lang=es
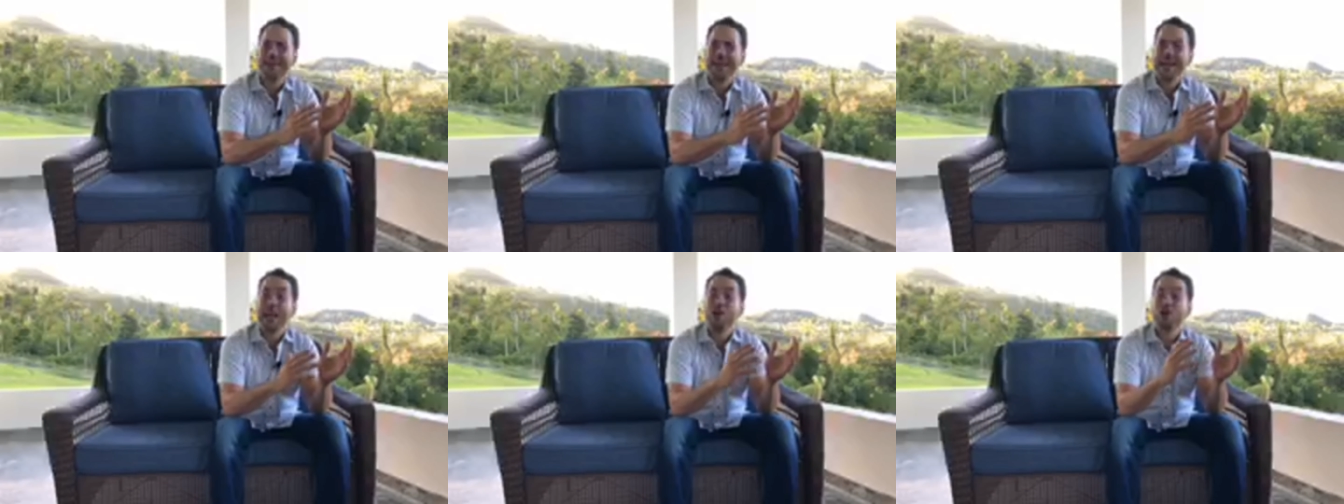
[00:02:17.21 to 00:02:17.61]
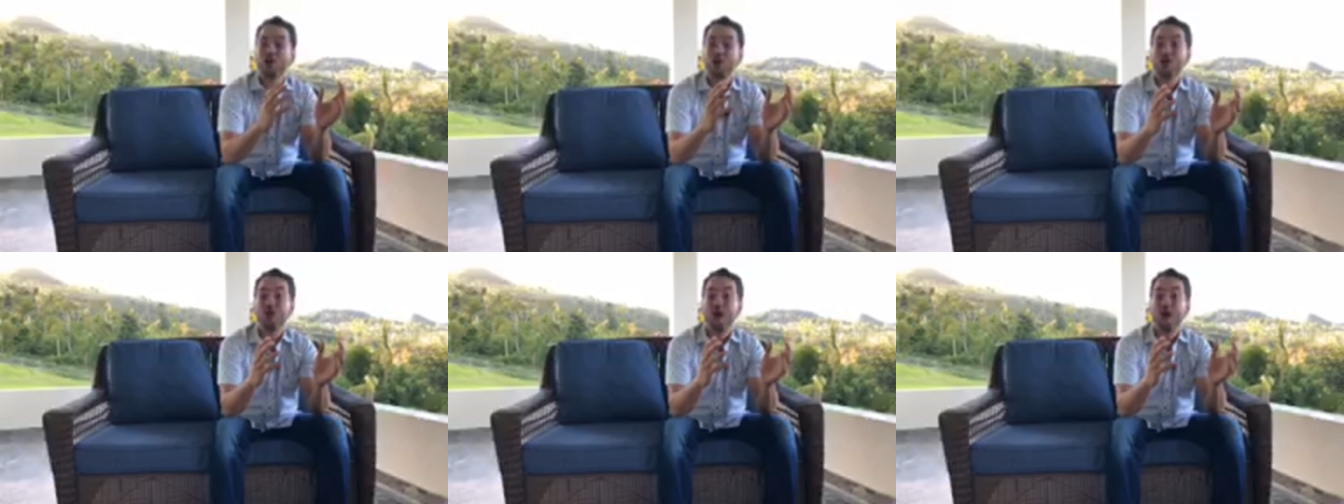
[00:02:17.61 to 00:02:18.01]
el
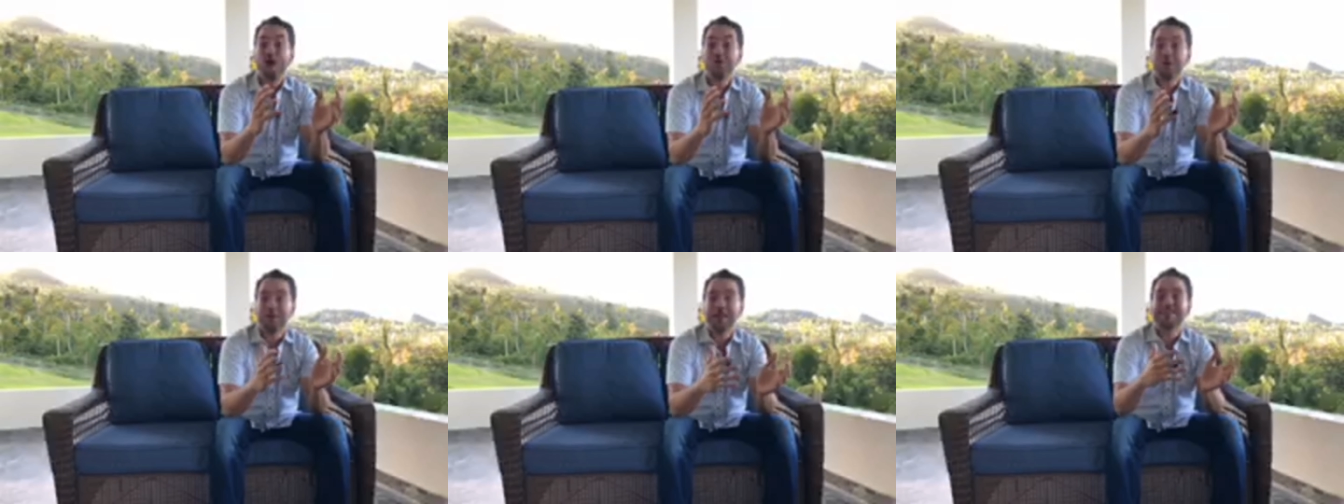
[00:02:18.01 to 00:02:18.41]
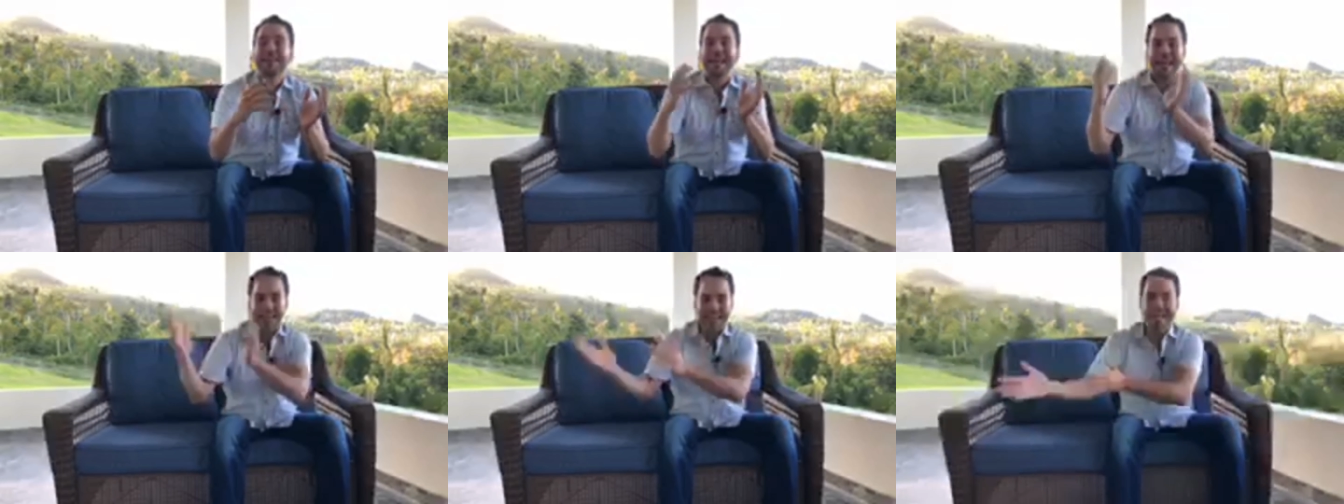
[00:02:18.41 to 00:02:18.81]
otro lado de mi mente
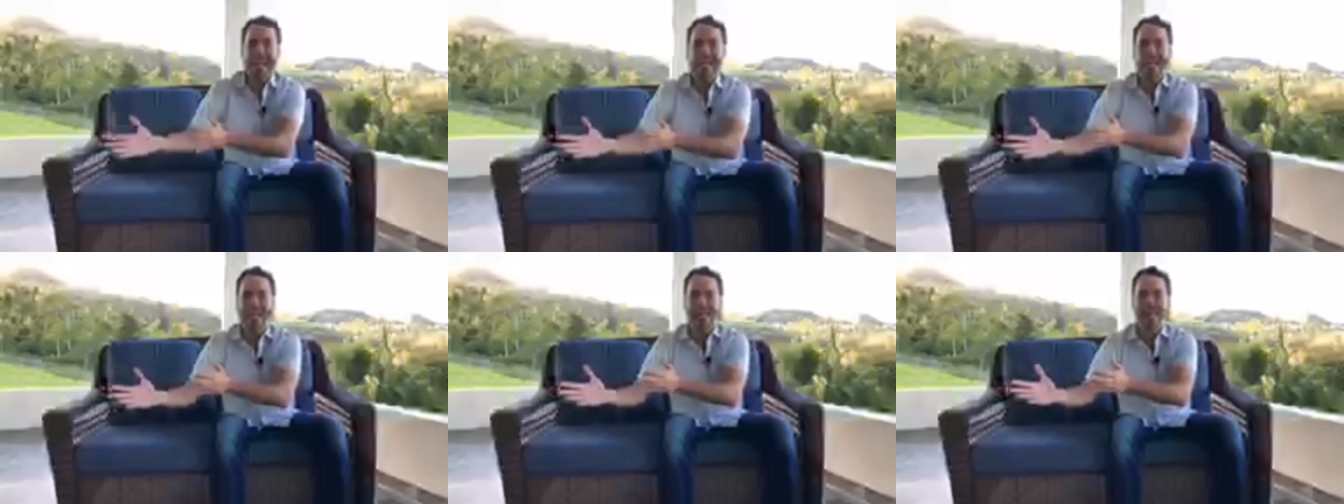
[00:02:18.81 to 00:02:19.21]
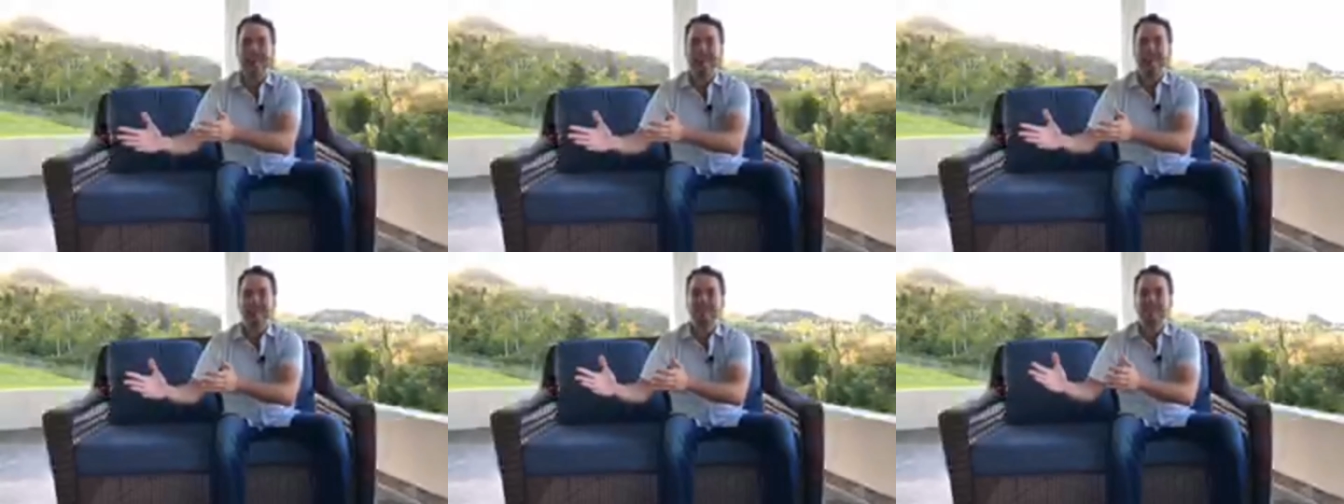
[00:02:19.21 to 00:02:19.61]
quería
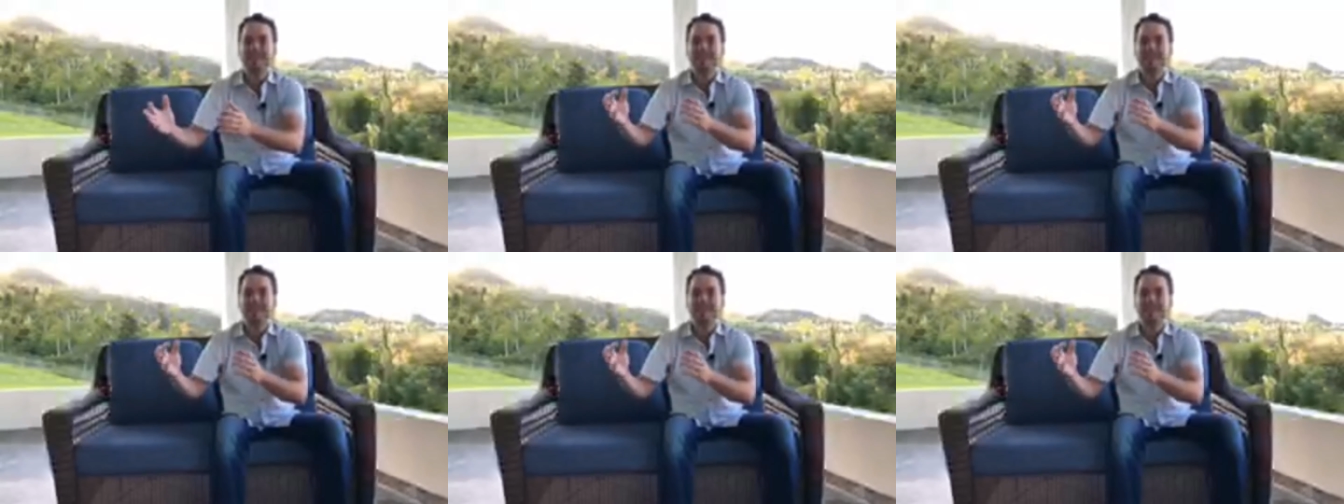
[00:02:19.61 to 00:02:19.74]
creerle,